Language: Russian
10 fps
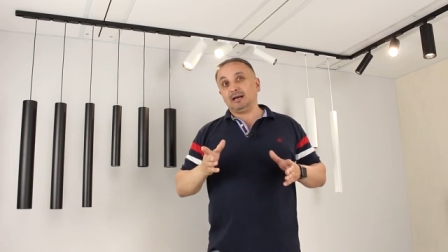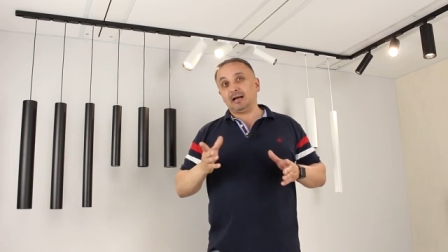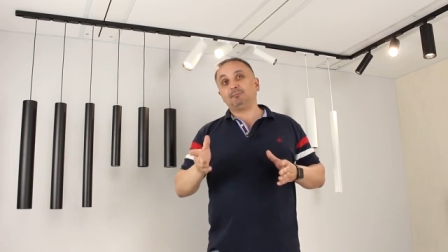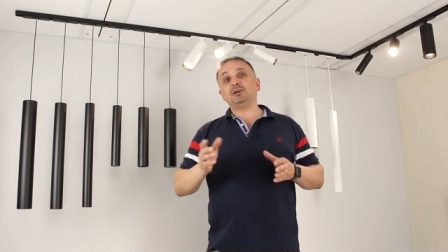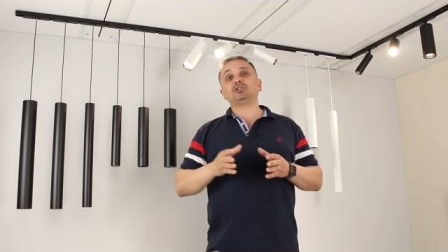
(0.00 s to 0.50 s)

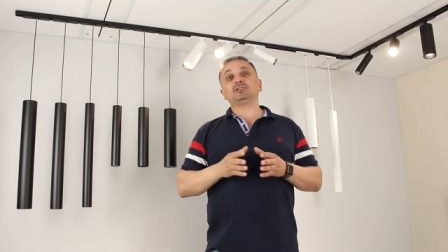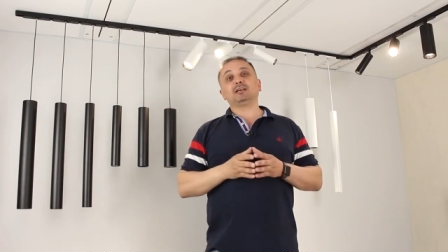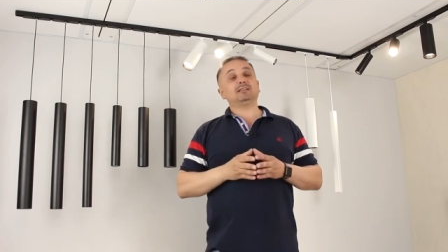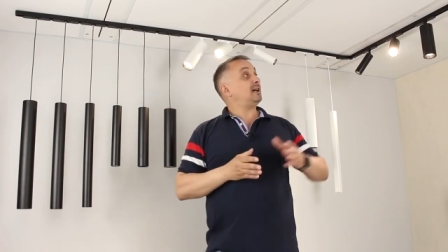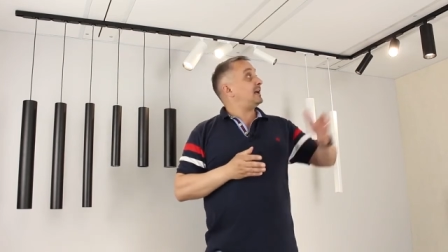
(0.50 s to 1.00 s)

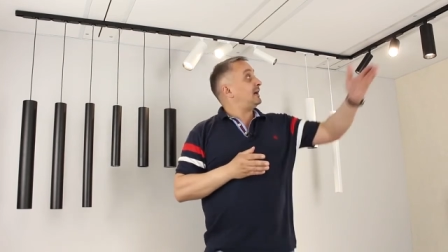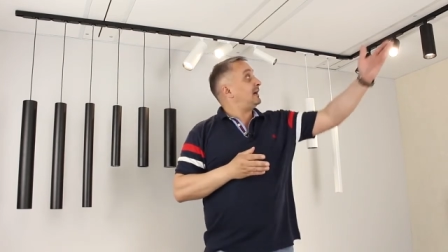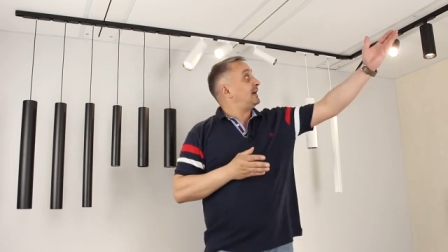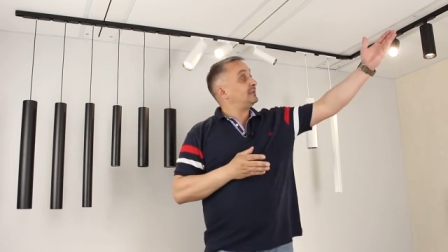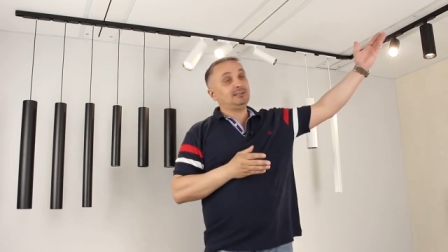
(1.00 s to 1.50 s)
Обычно на
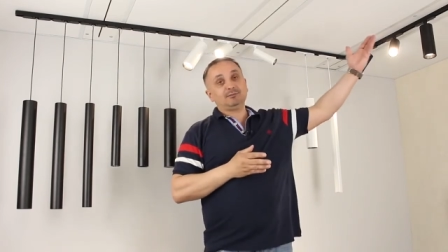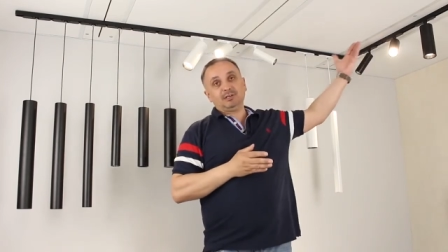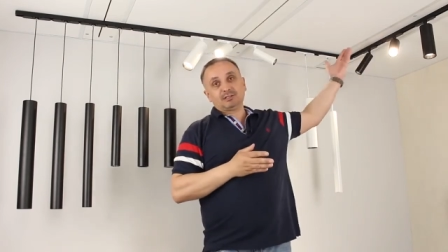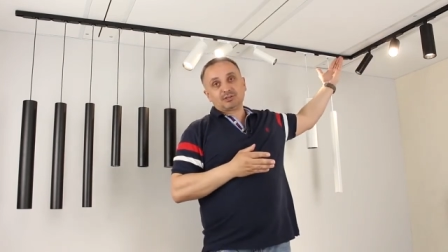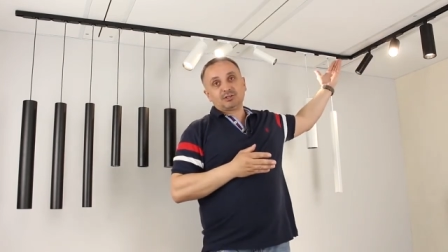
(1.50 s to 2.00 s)
1
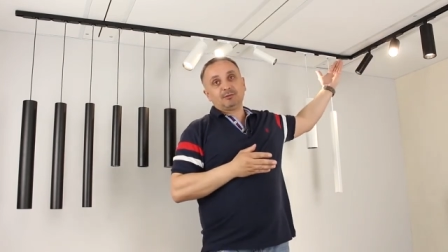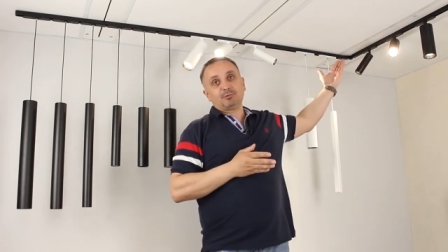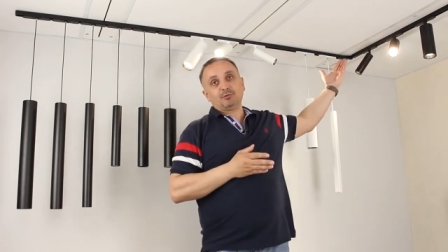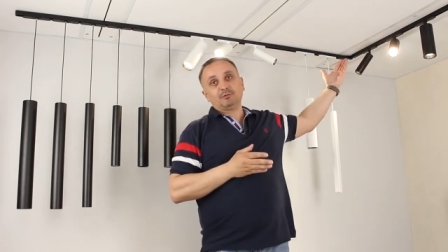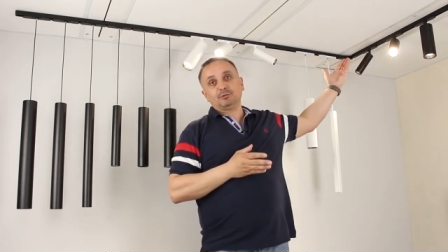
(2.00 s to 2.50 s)
метр
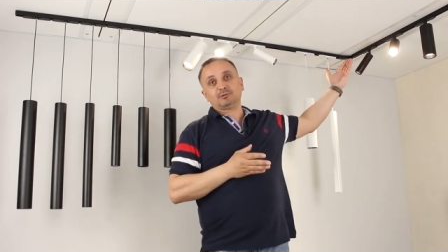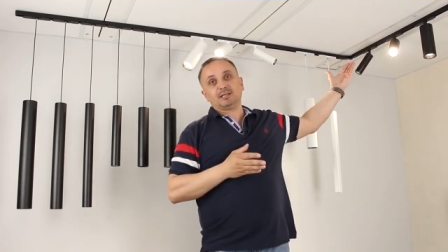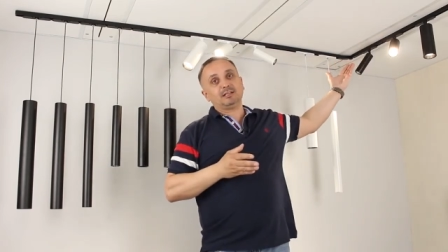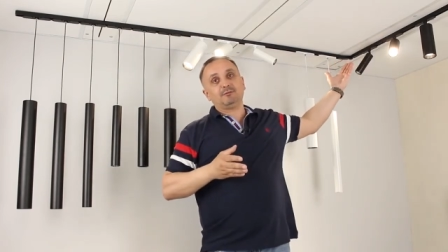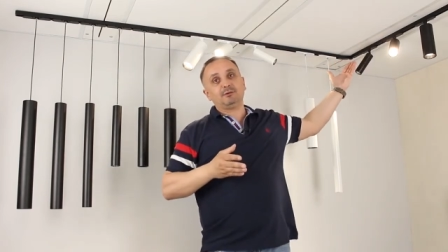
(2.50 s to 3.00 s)
шинопровода
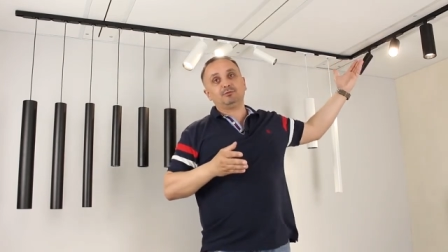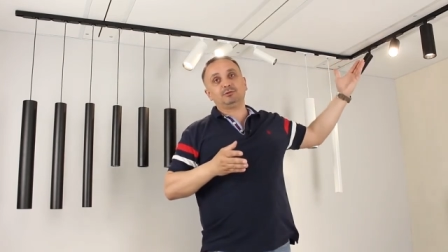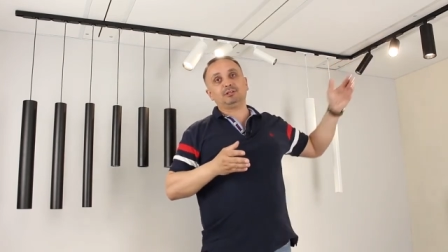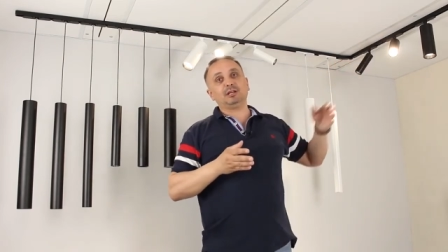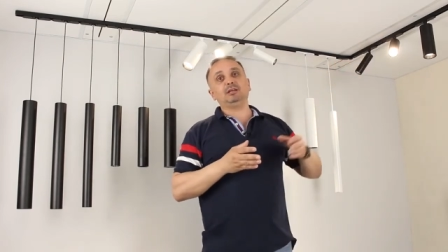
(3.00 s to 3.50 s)

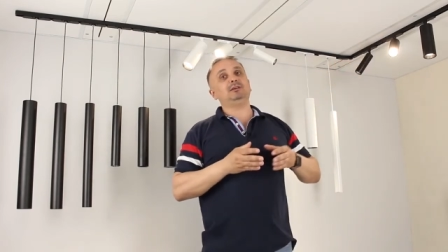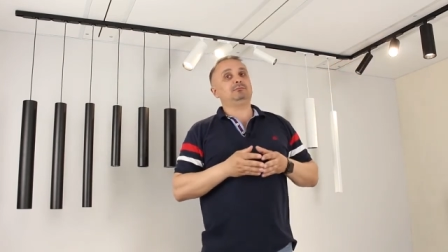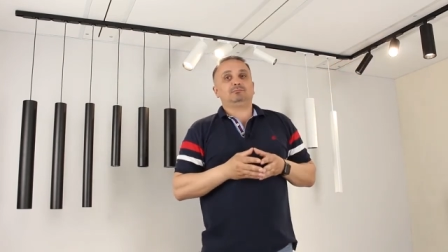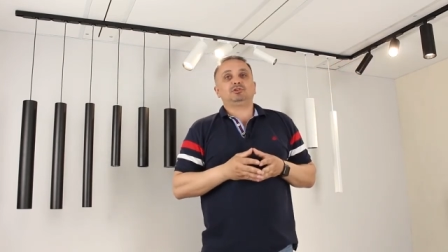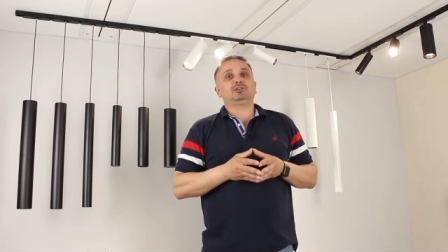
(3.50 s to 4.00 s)
устанавливают
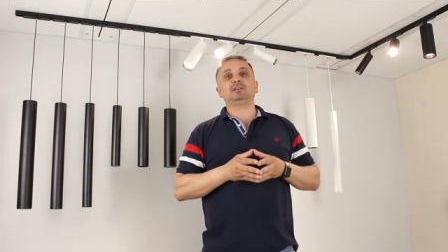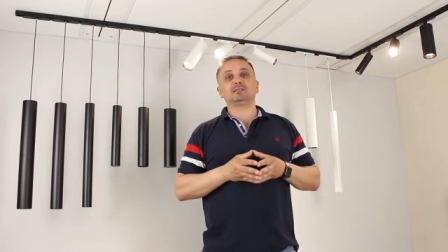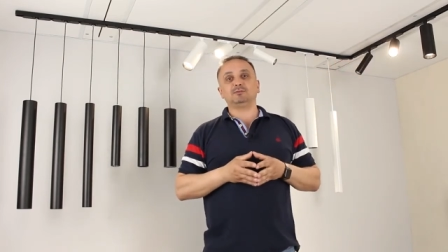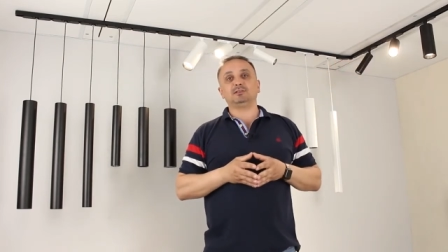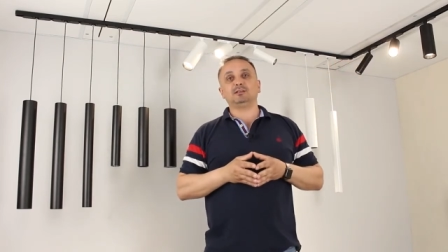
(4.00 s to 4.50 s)
3-4
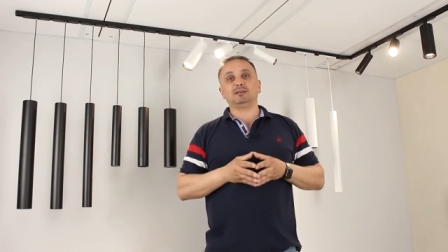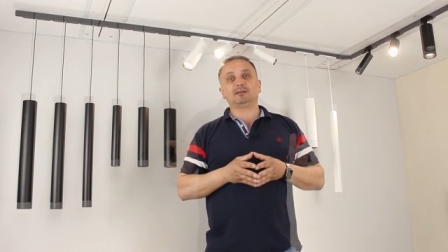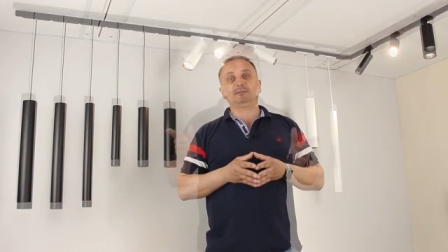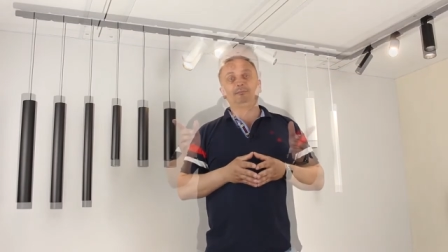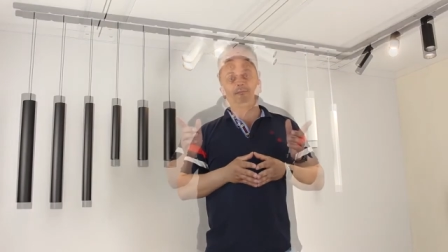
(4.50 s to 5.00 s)
светильника.